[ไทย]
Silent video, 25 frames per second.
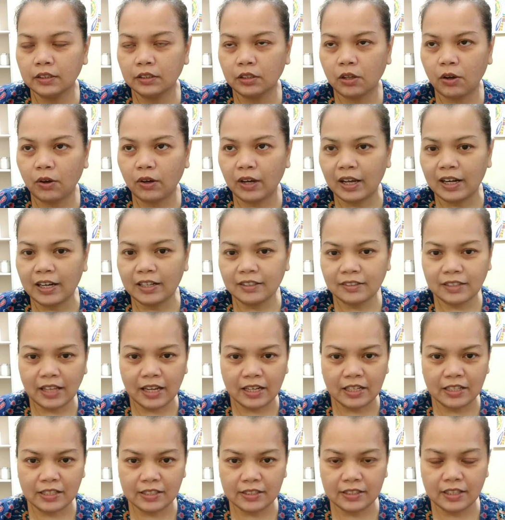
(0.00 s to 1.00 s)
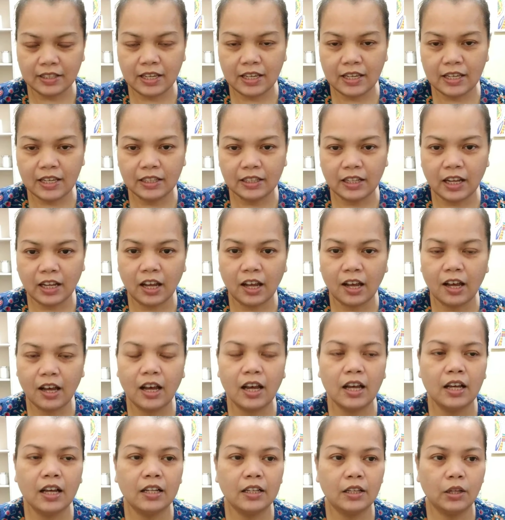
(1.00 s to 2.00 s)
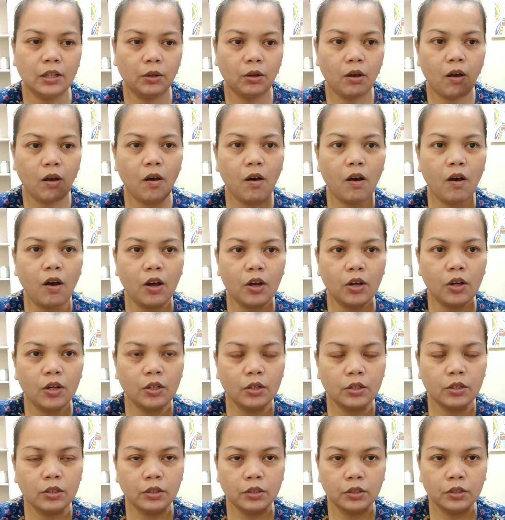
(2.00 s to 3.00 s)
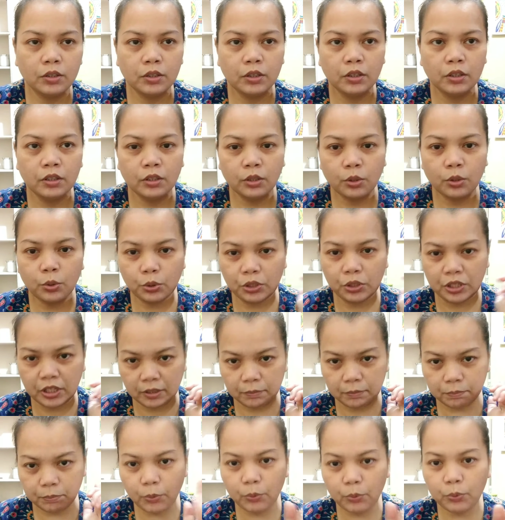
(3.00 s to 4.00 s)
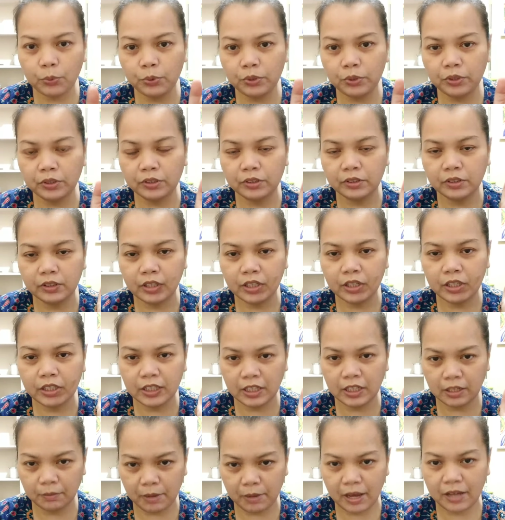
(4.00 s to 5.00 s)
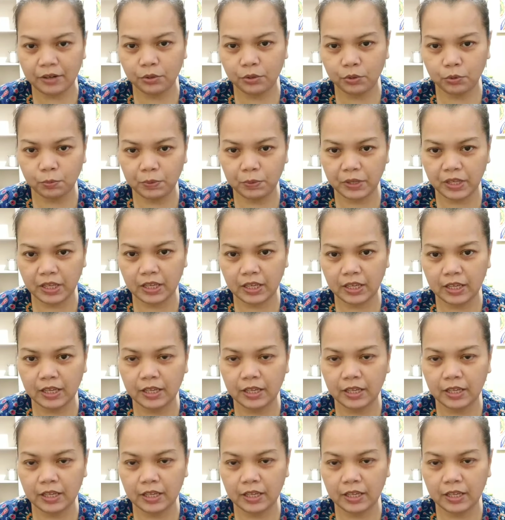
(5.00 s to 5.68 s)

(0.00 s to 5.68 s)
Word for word: ต่อการรักษาหนึ่งซี่นะคะแล้วก็ขุดหินปูนหนึ่งพันรูปี